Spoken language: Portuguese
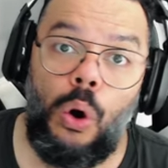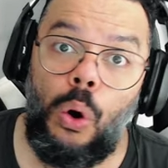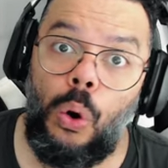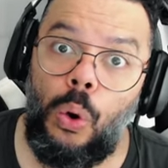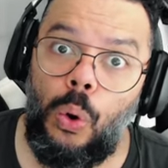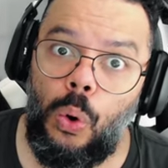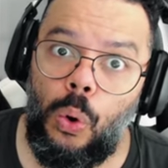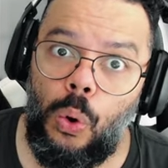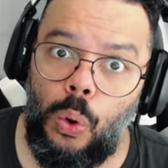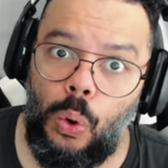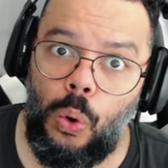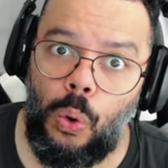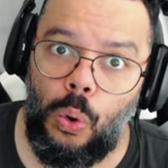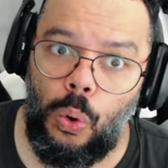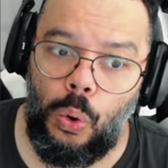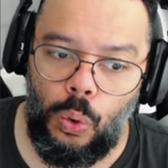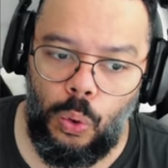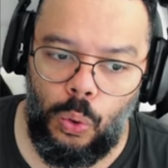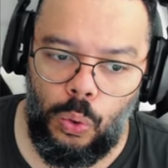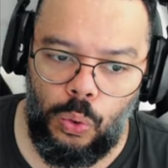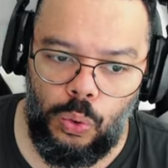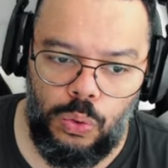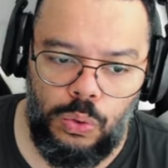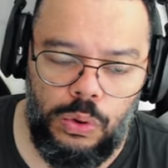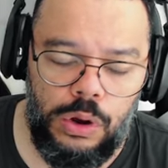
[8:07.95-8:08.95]

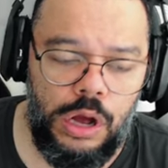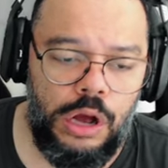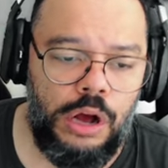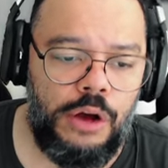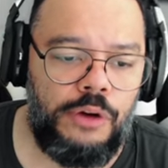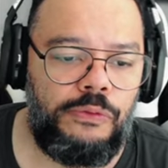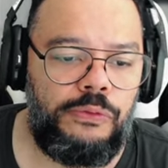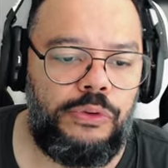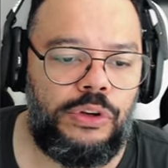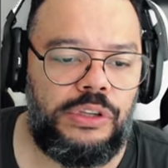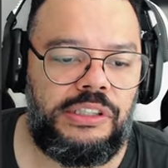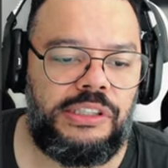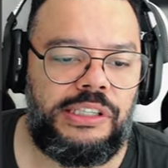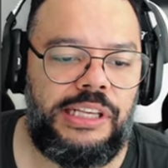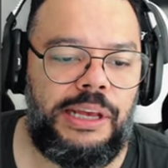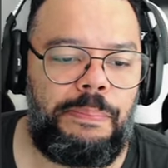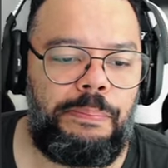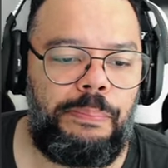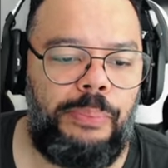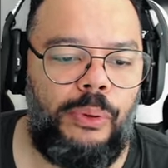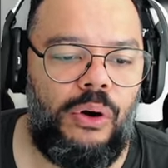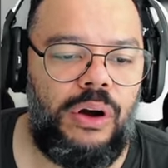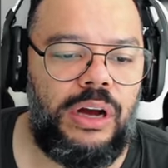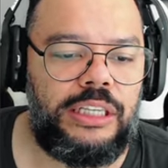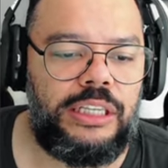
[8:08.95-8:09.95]
Ou você
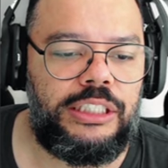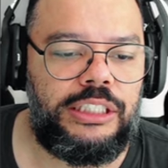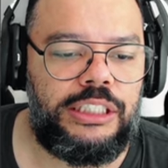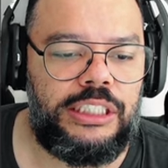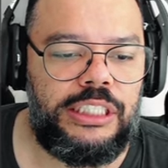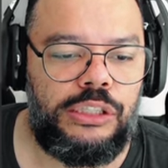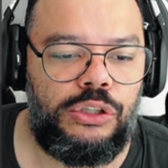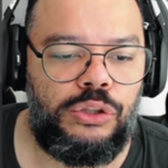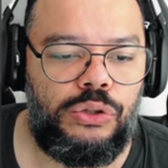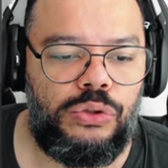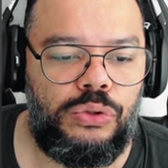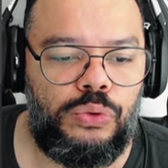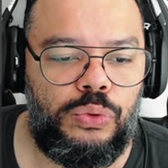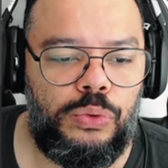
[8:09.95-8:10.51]
pode,